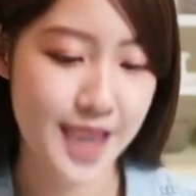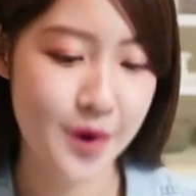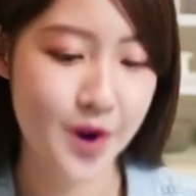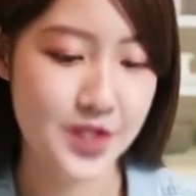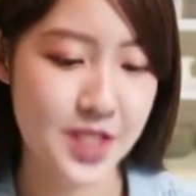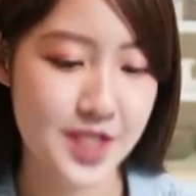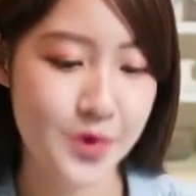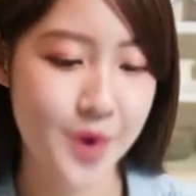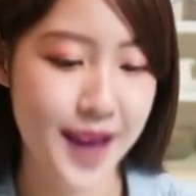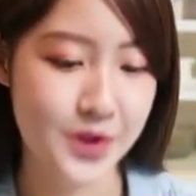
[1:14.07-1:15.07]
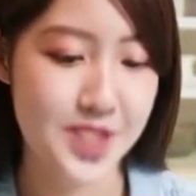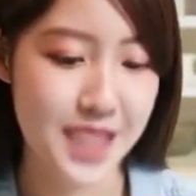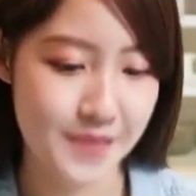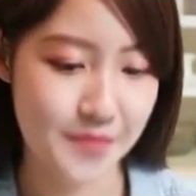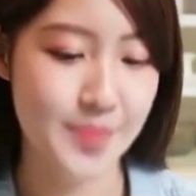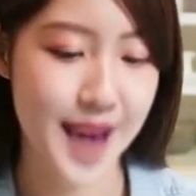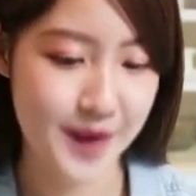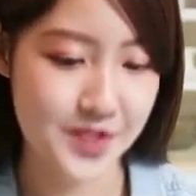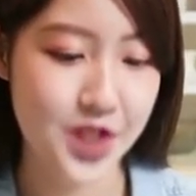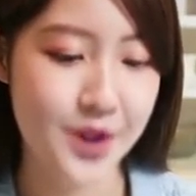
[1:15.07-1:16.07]
杨王就怎么夸都行，太
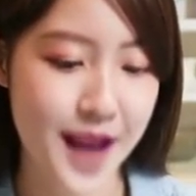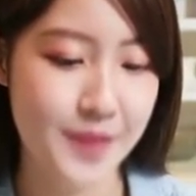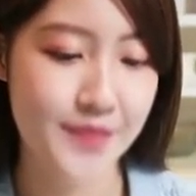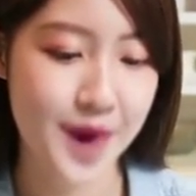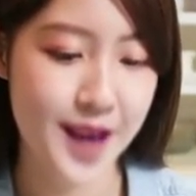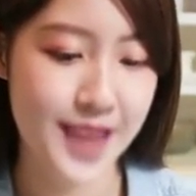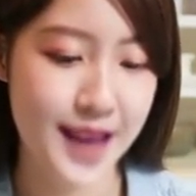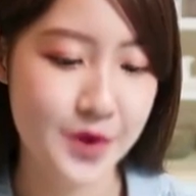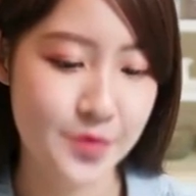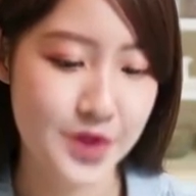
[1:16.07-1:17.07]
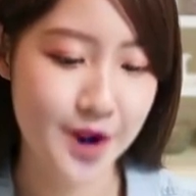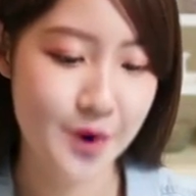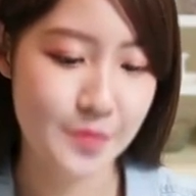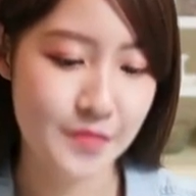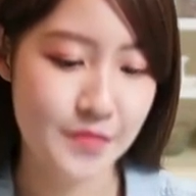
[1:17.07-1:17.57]
优秀了，帮老大哥复仇，